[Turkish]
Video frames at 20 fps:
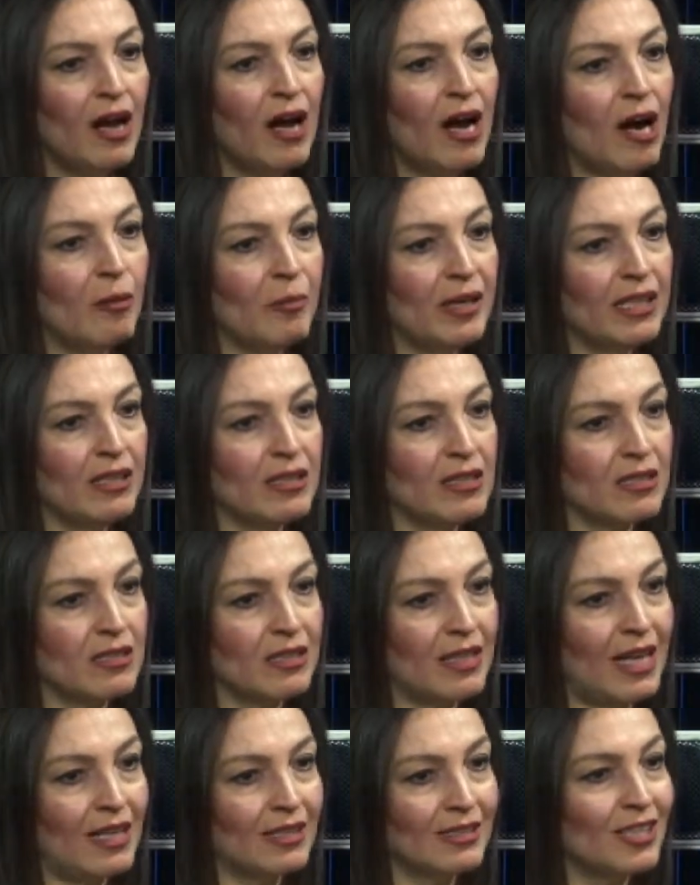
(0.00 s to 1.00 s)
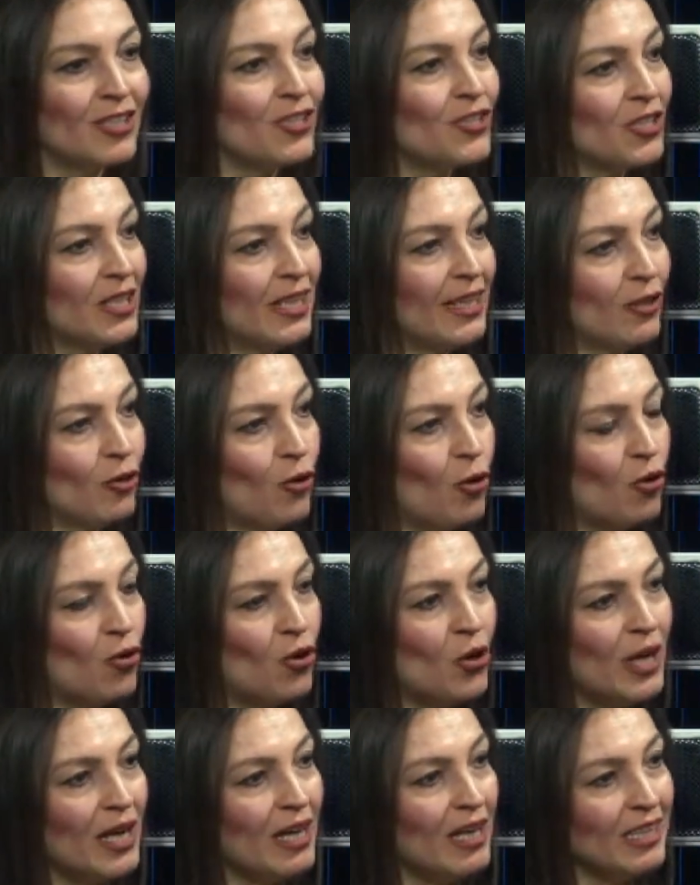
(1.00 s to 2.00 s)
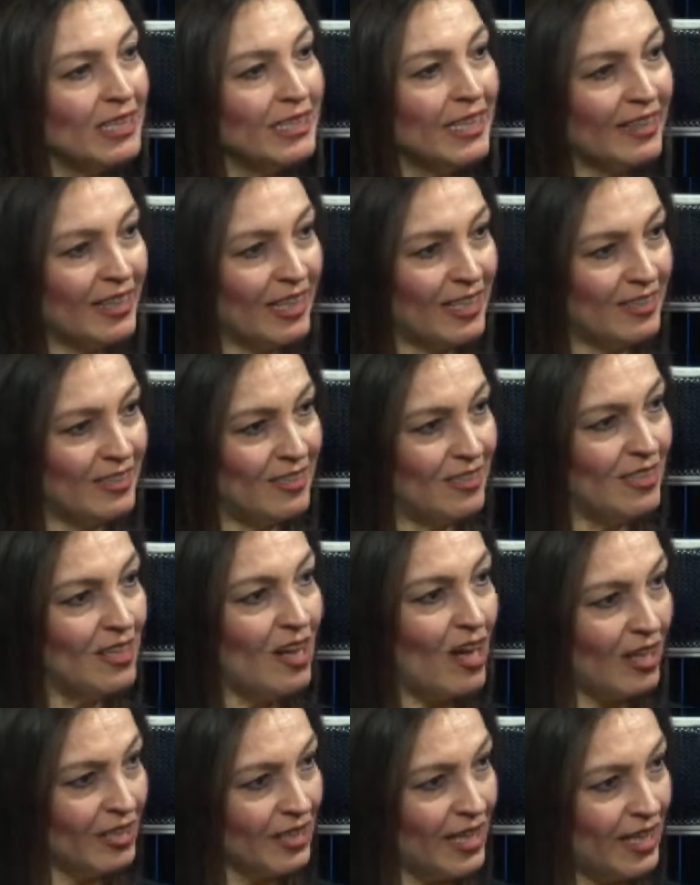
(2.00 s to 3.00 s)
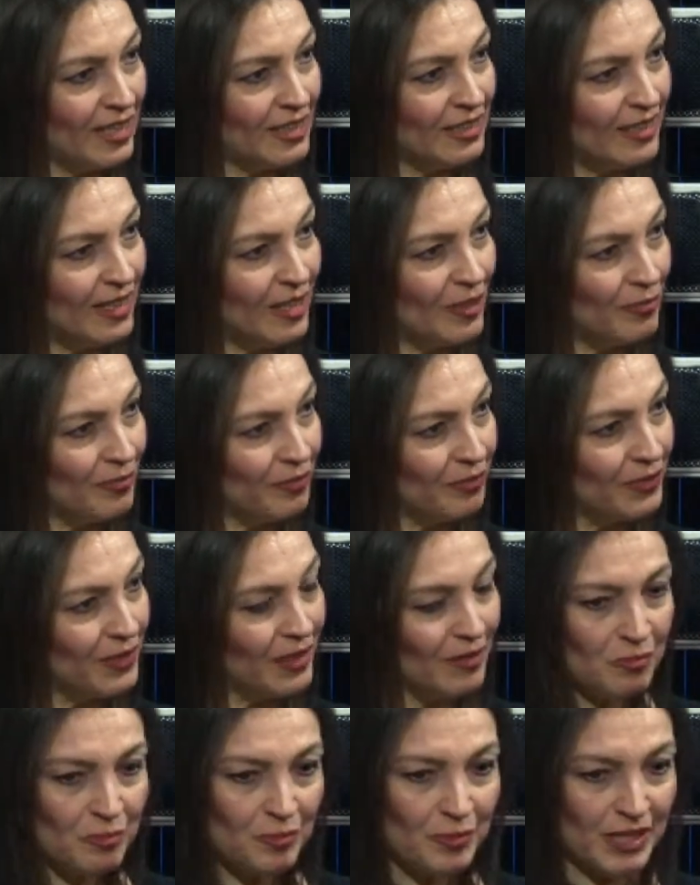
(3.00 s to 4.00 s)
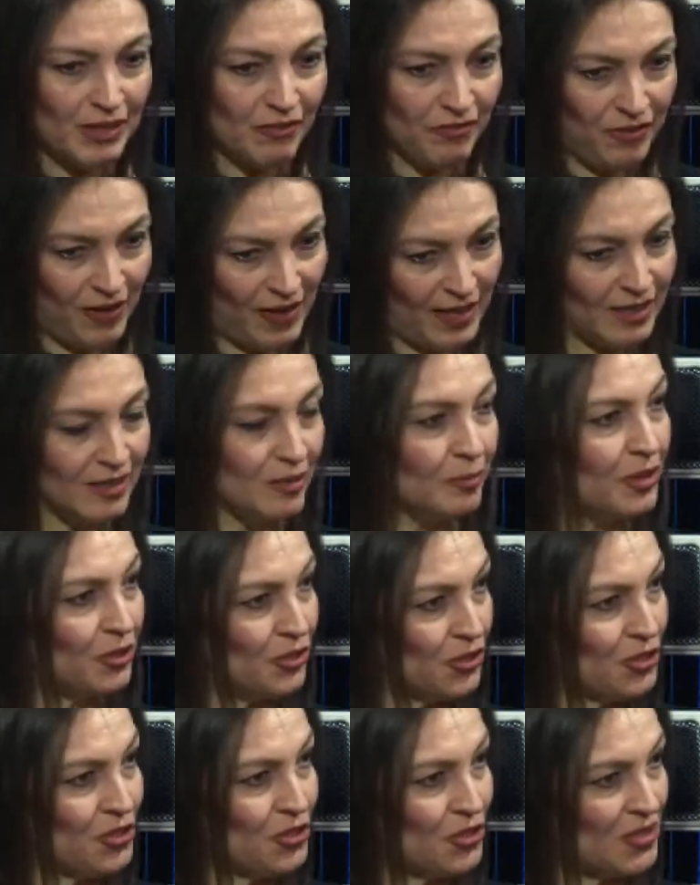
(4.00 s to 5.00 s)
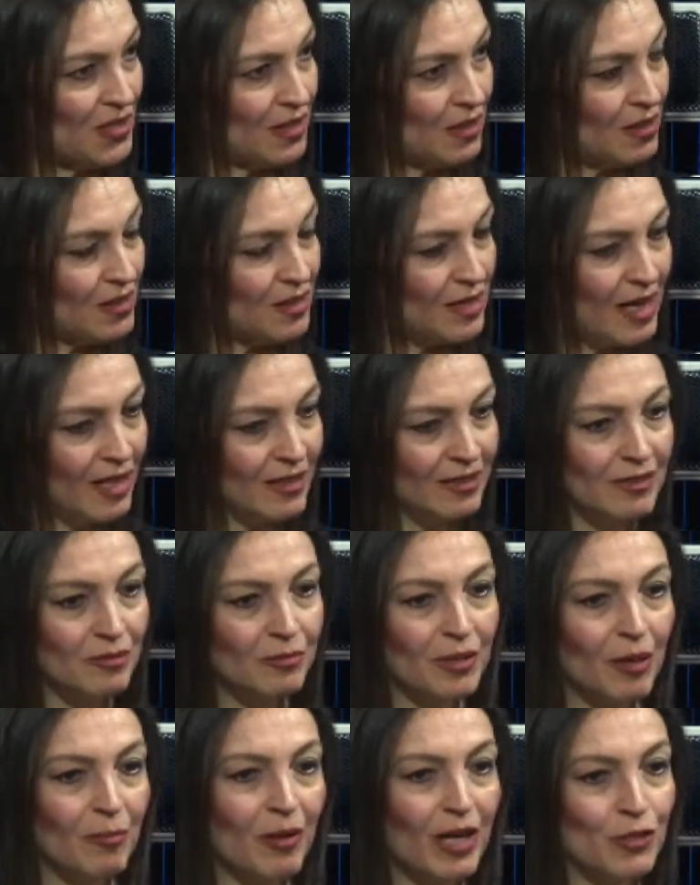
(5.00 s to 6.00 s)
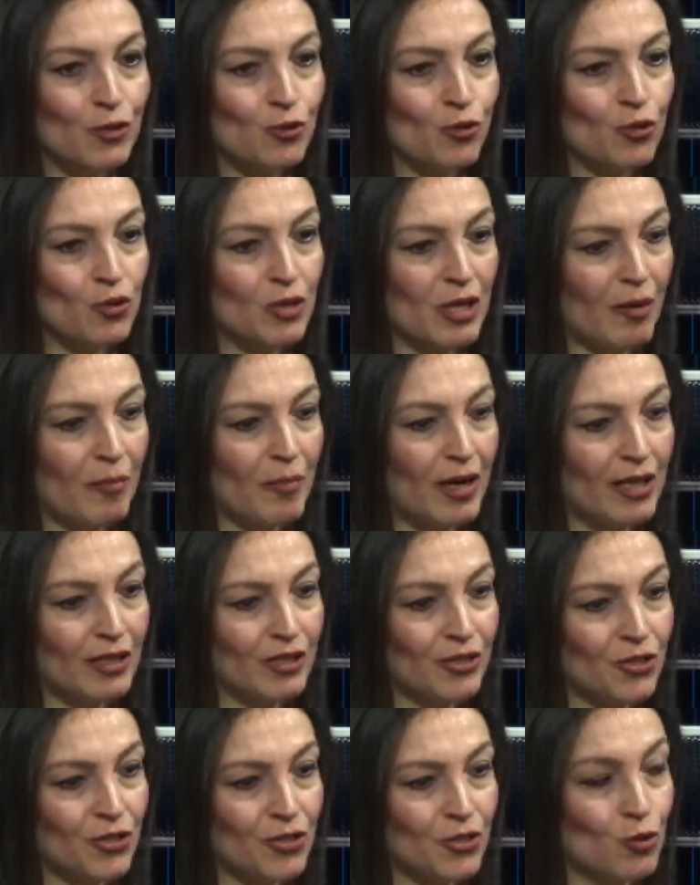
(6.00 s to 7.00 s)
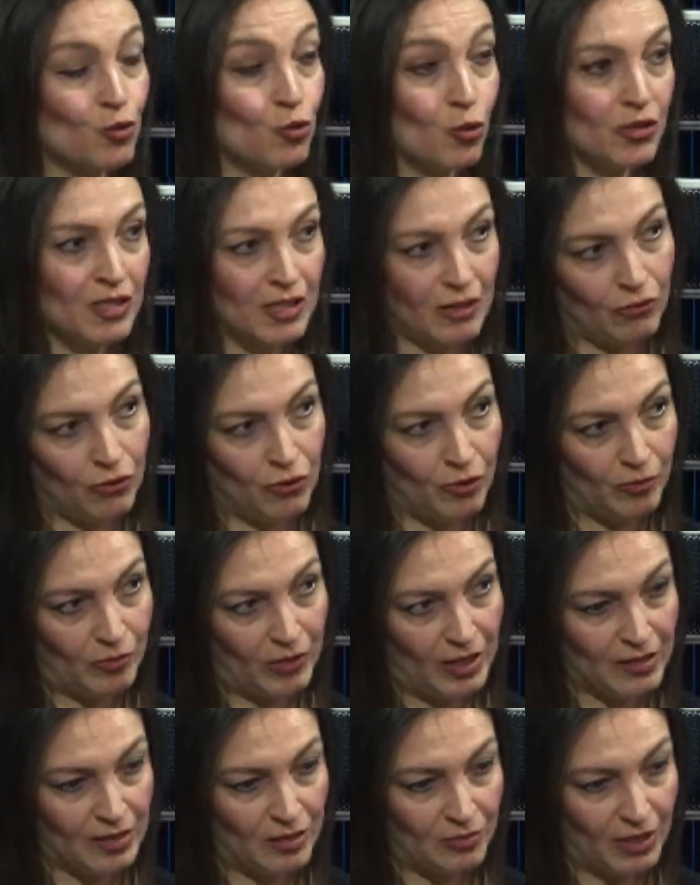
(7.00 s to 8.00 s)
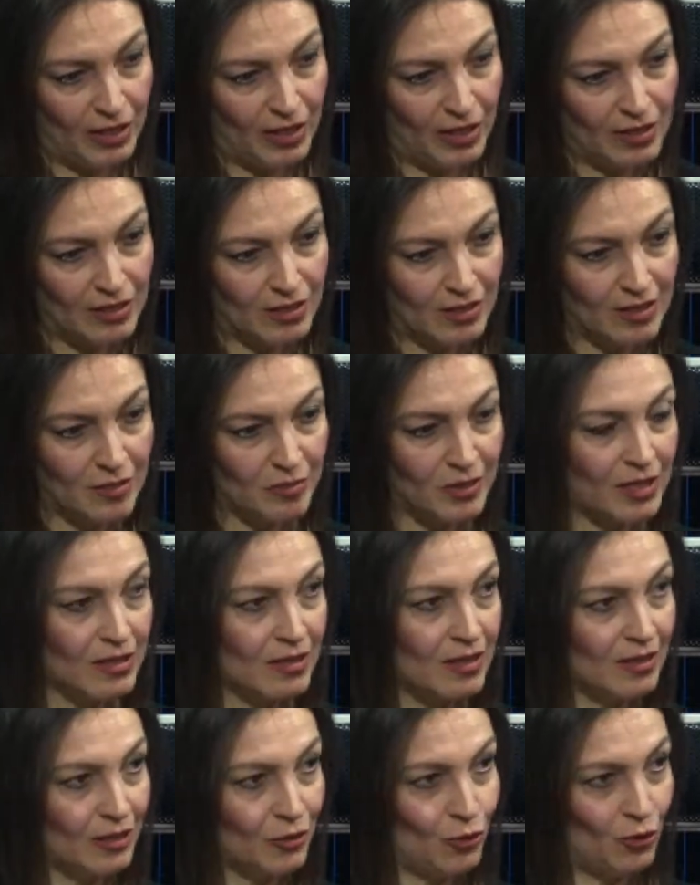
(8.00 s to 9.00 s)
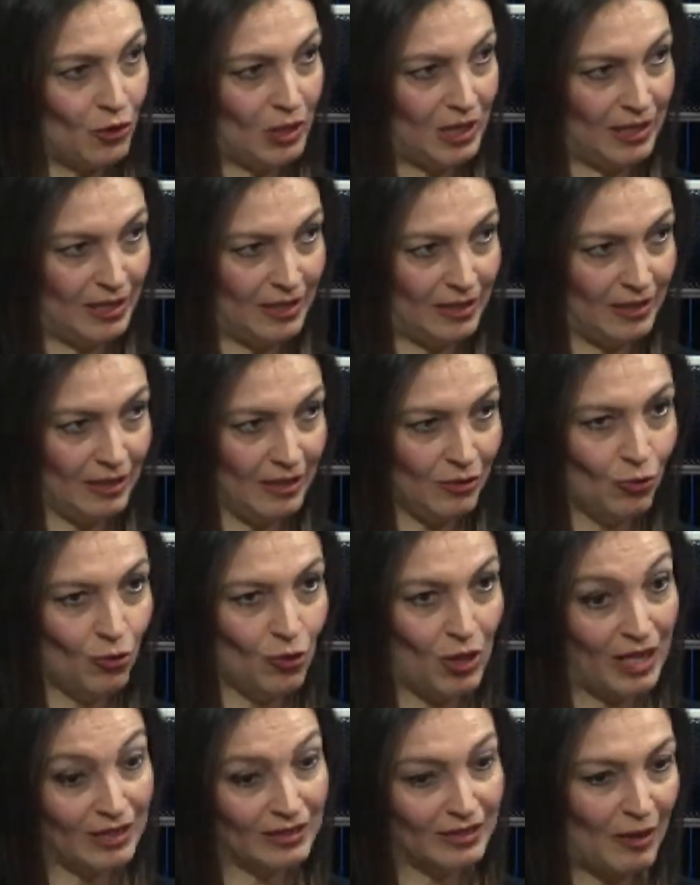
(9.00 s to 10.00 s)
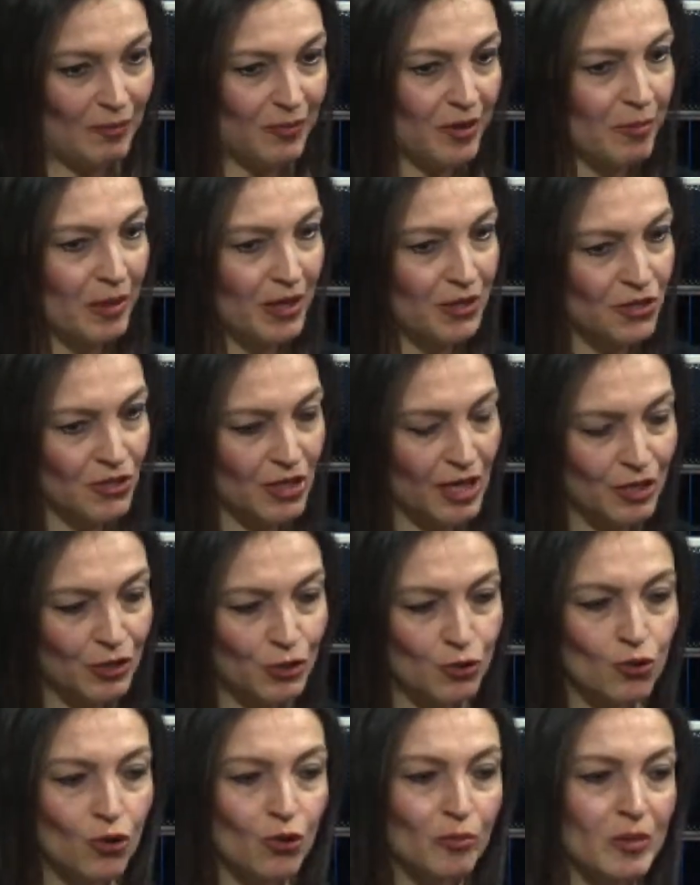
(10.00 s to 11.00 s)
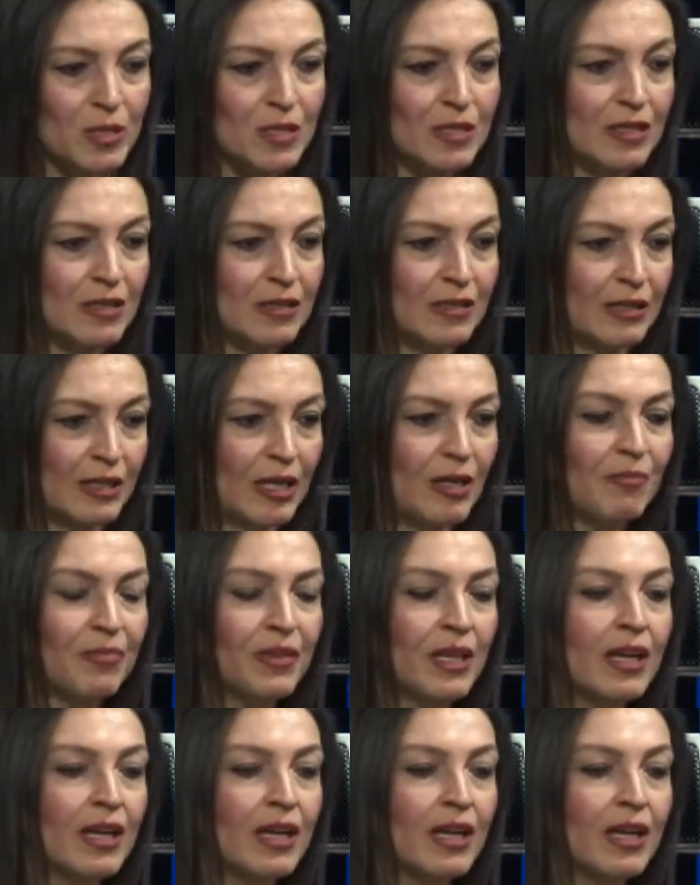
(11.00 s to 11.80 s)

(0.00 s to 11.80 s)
Ama en azından kişilere o yarattığı alanla bir farklı bakış açısı kazandırmaya başlıyor. O yüzden ben açıkçası çok seviyorum aslına bakarsanız bireysel atölyeleri. O anlamda başlangıç olması adına.